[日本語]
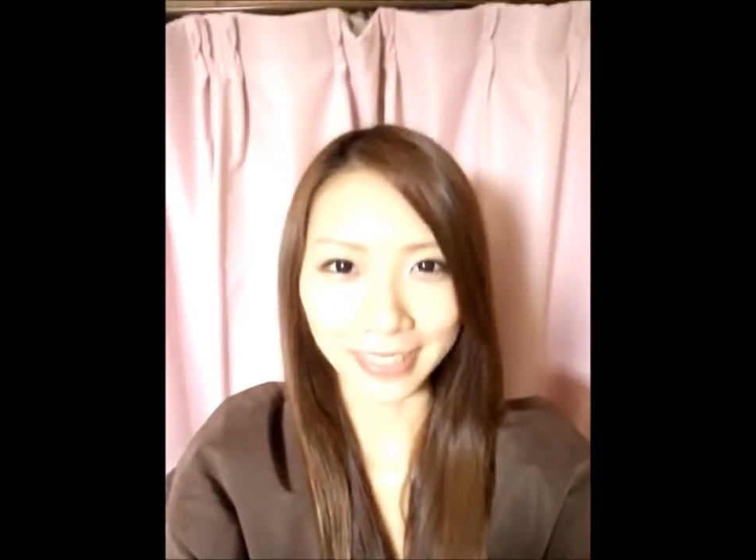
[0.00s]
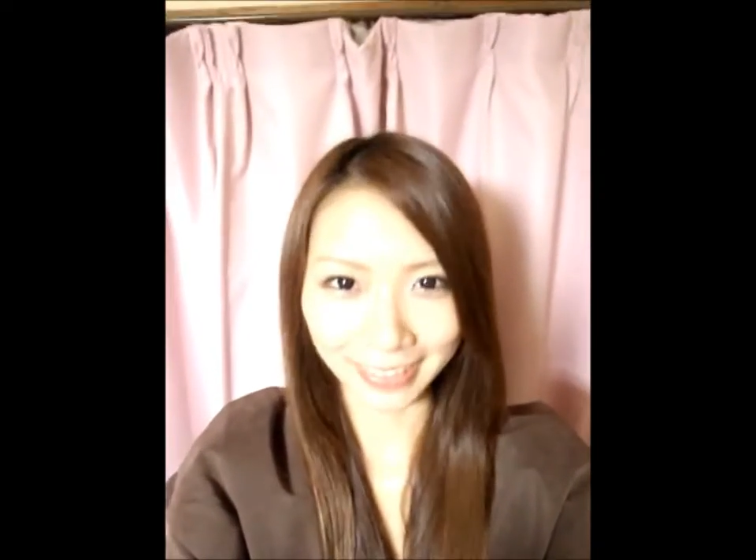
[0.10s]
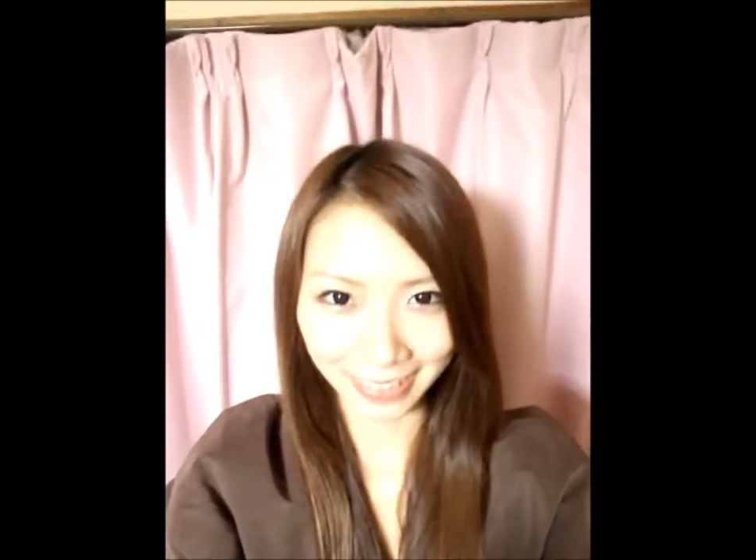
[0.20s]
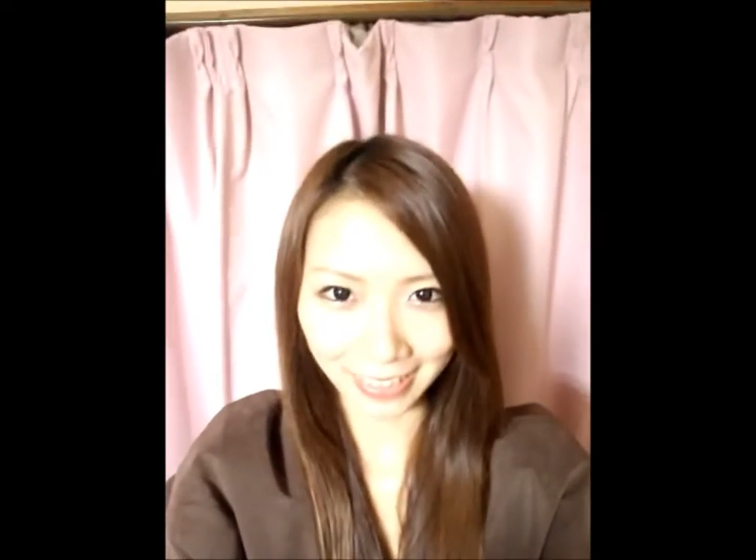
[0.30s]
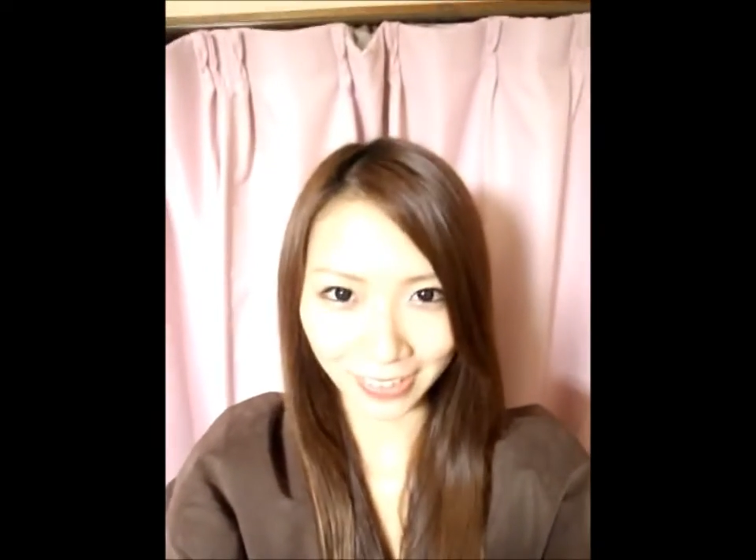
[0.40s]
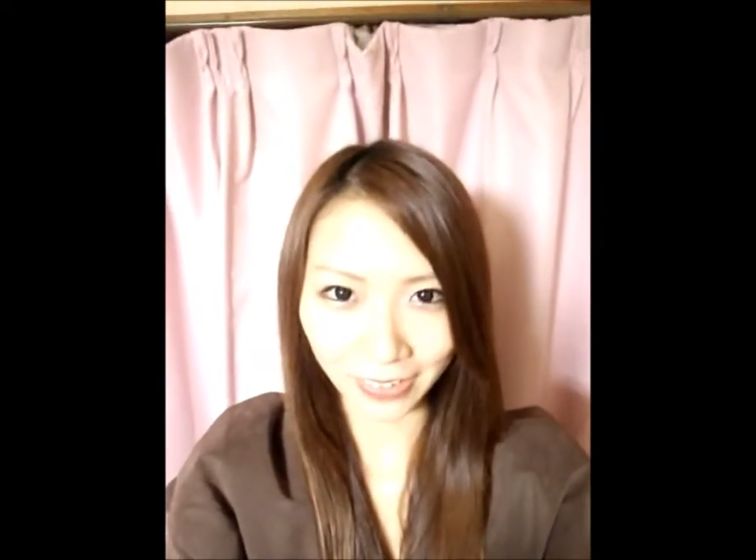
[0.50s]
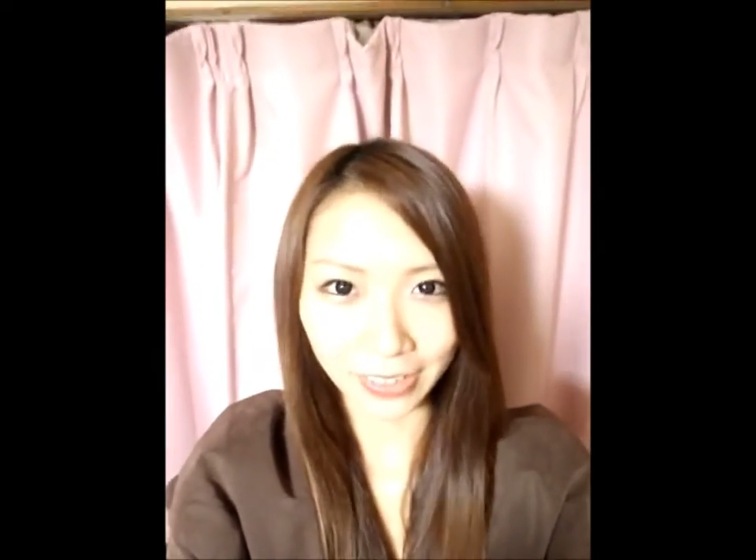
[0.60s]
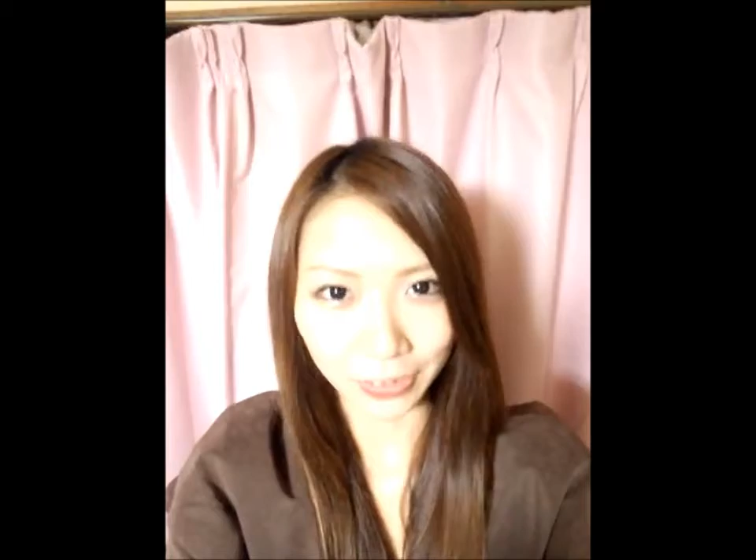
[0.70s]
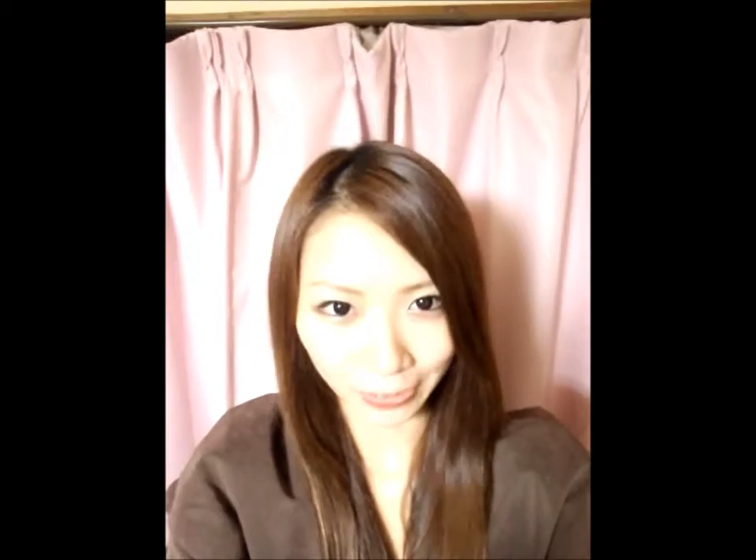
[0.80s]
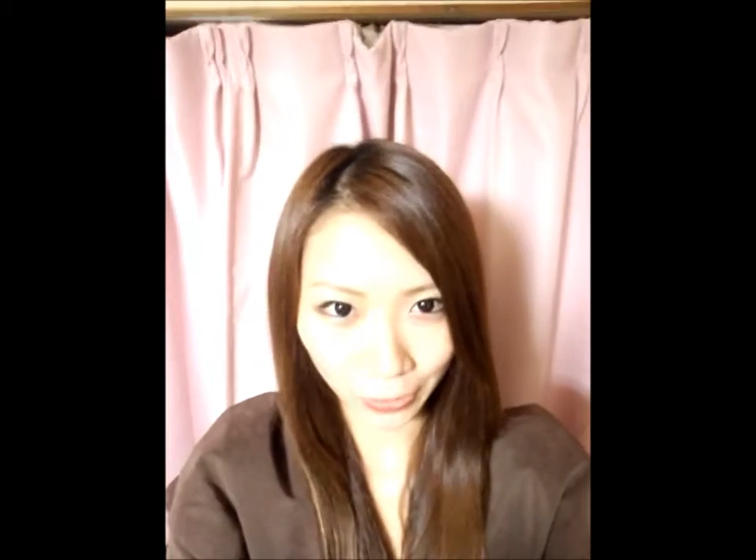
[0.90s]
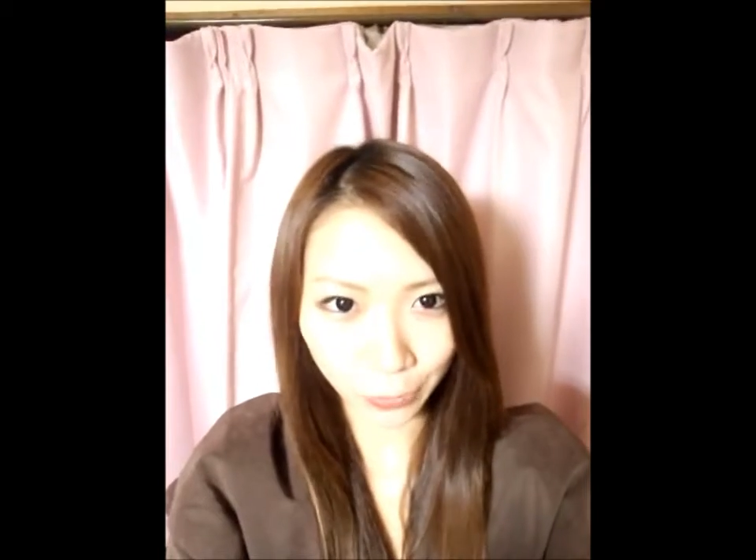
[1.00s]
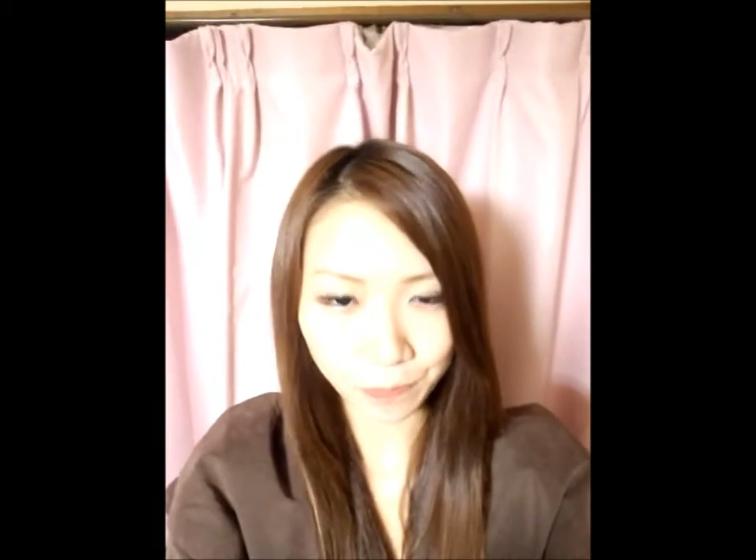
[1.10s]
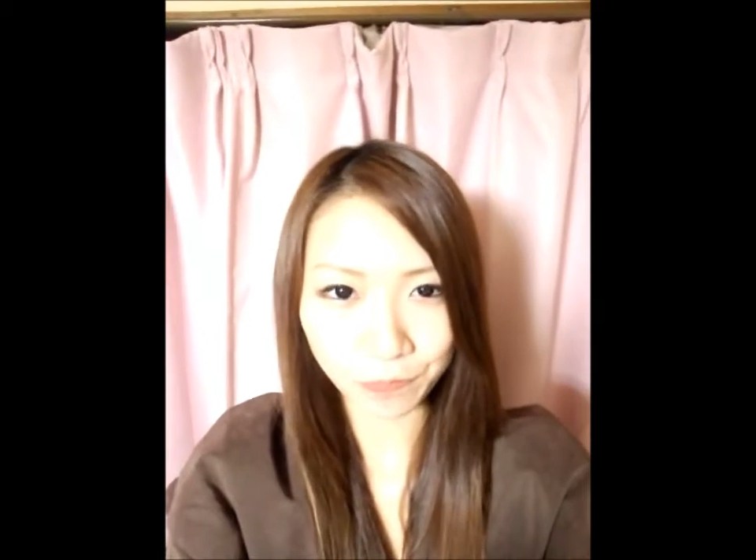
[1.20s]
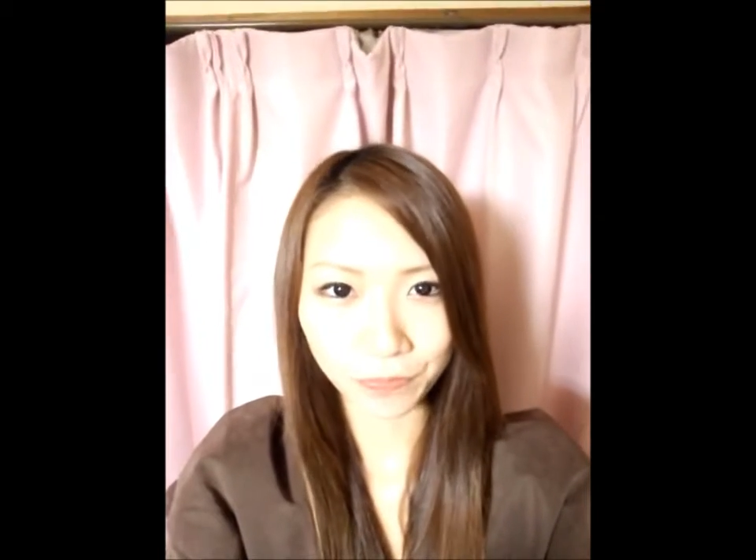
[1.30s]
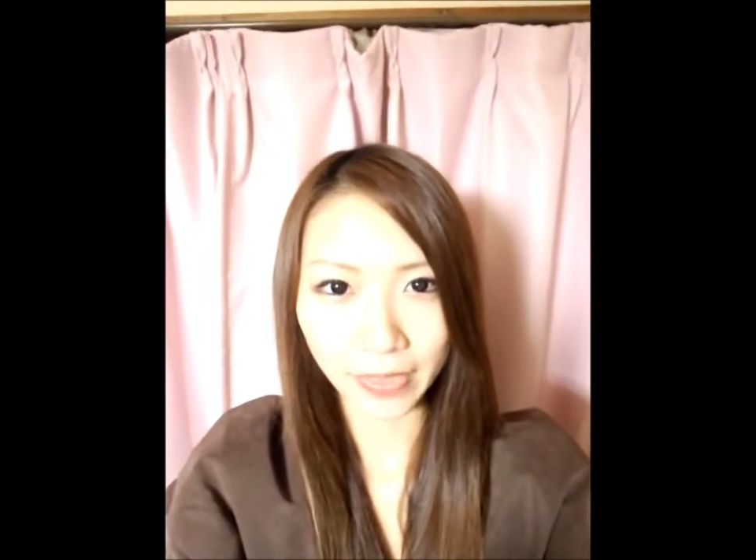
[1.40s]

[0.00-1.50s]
弁に例えると、